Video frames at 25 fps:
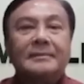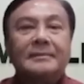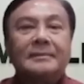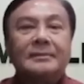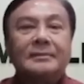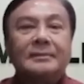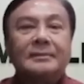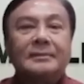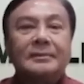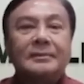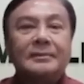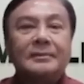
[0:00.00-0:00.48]

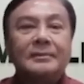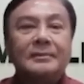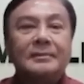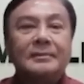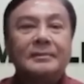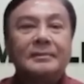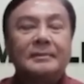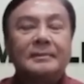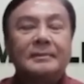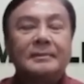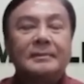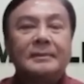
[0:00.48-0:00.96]
untuk
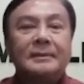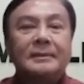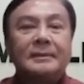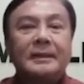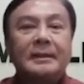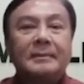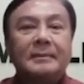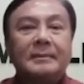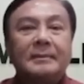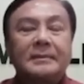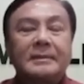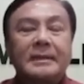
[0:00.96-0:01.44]
yang
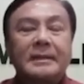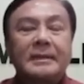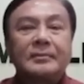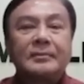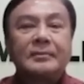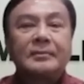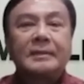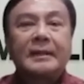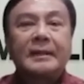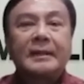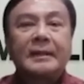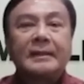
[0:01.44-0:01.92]

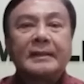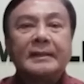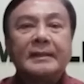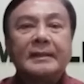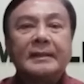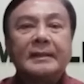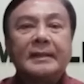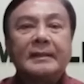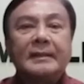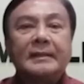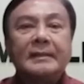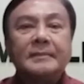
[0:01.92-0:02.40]
bersangkutan ini
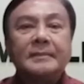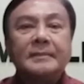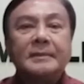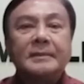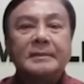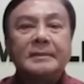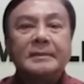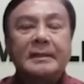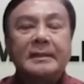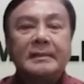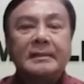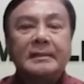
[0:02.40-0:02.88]
nanti
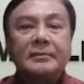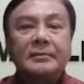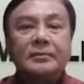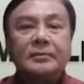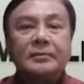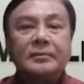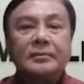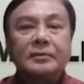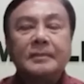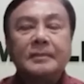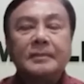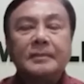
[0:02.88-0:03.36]
bisa
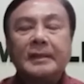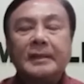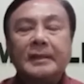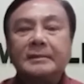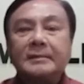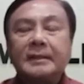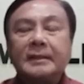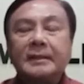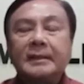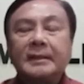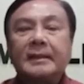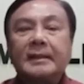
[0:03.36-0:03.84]
dihukum yang
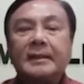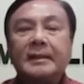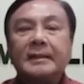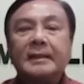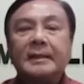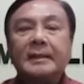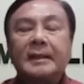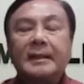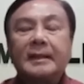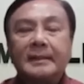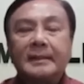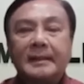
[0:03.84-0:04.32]

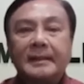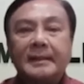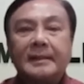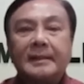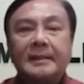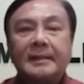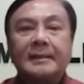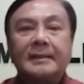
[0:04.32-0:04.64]
seringan-ringannya.